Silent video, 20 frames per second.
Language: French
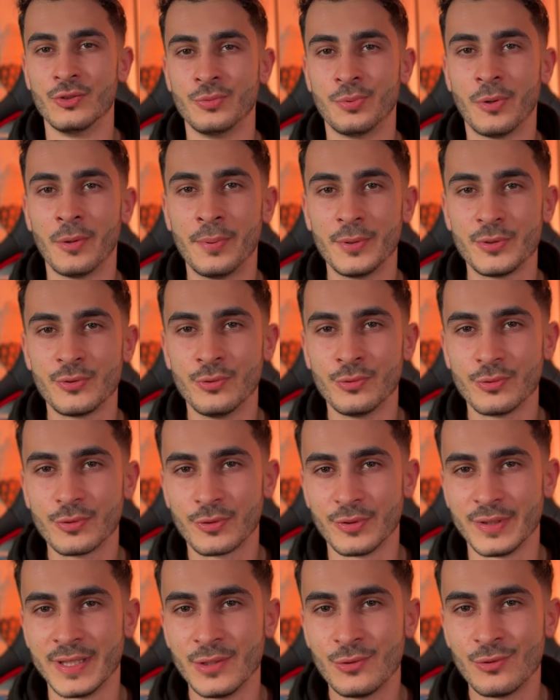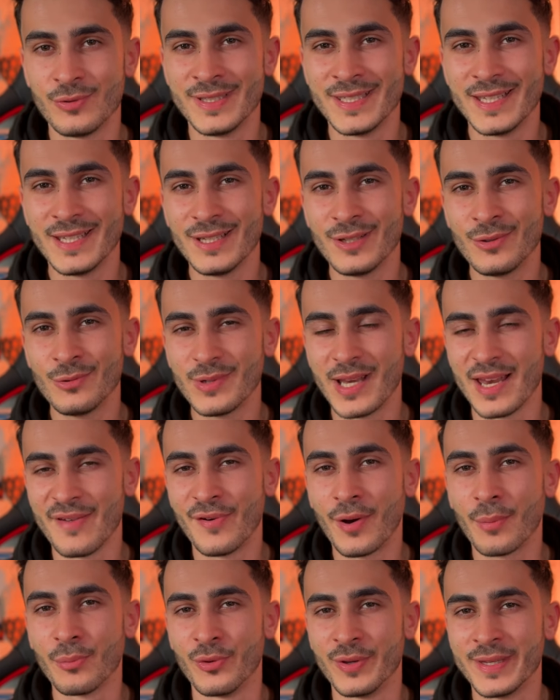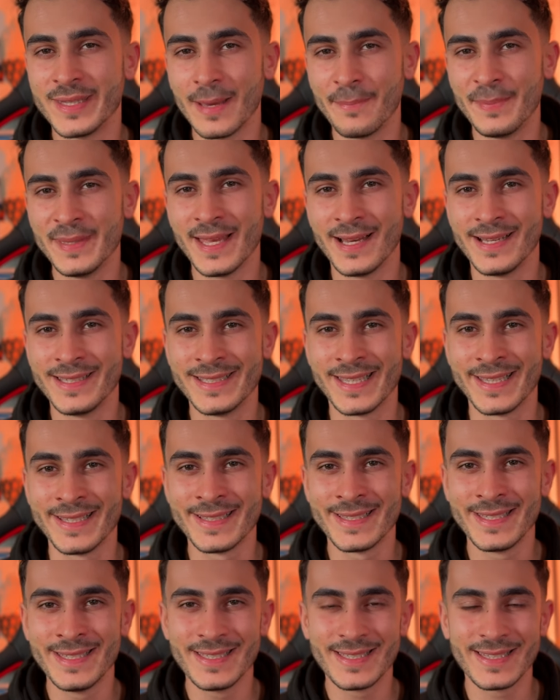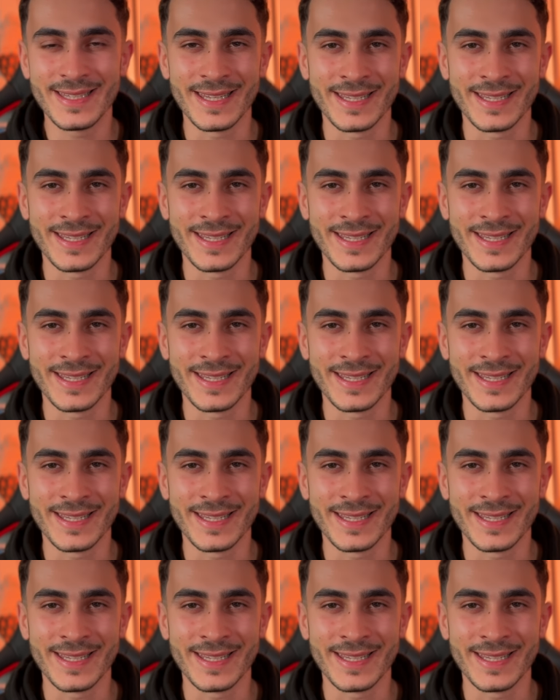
Je vous propose donc d'étudier toutes les formes de capital qui existent